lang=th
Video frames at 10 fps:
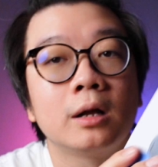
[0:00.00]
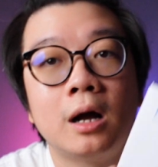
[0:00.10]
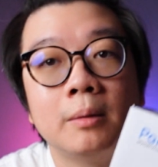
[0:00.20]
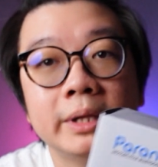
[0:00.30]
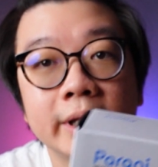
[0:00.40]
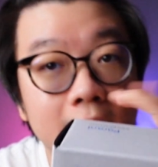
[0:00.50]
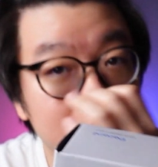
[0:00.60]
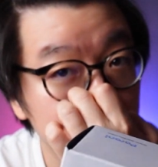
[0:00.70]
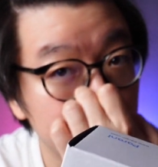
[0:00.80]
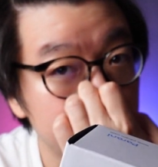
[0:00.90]
ข้อพิเศษข
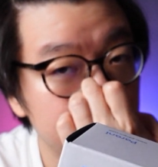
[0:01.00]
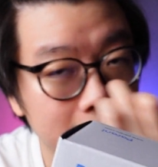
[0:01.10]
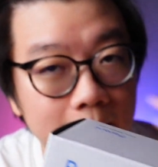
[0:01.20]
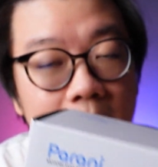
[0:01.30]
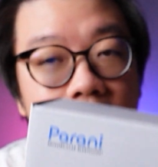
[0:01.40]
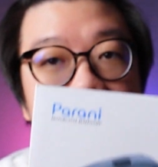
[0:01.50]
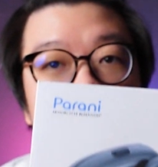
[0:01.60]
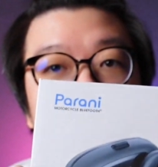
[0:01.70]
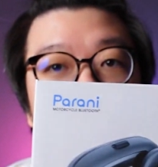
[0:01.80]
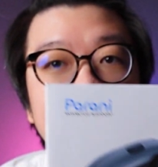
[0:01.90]
องตัวนี้นะครับก็คือ
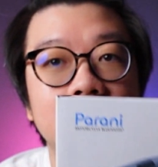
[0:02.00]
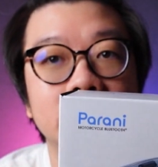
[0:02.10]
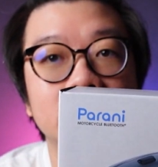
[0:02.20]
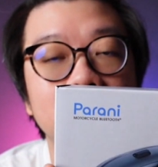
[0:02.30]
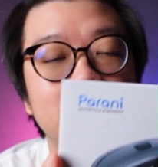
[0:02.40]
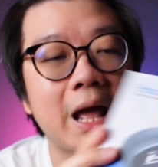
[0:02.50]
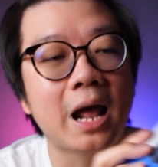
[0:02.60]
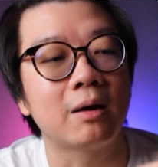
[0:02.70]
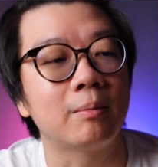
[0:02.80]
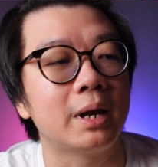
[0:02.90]
รูปร่าง
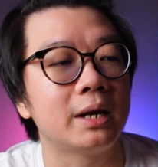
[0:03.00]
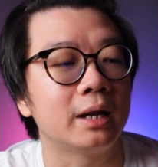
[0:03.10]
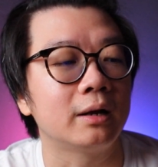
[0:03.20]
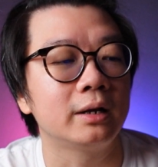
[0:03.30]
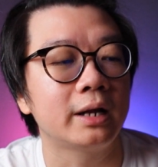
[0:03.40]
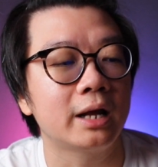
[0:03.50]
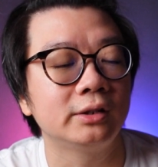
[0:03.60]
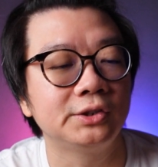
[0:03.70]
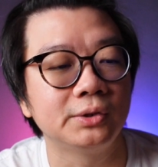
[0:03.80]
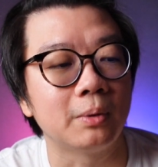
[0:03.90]
ของมันเนี่ยค่อนข้าง
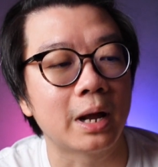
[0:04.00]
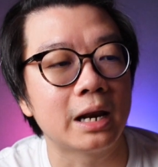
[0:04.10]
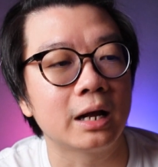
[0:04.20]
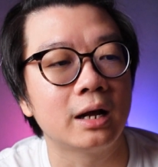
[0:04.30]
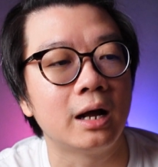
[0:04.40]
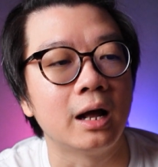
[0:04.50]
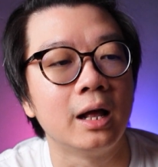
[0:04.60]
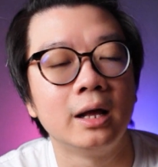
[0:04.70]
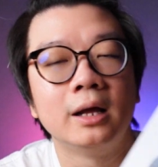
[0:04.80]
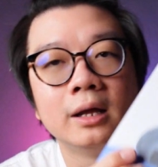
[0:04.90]
สวยแล้วก็
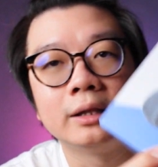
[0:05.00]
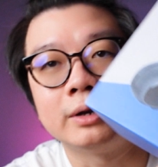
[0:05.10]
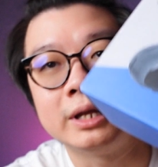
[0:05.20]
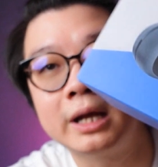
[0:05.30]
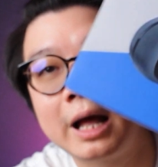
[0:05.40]
ตัวนี้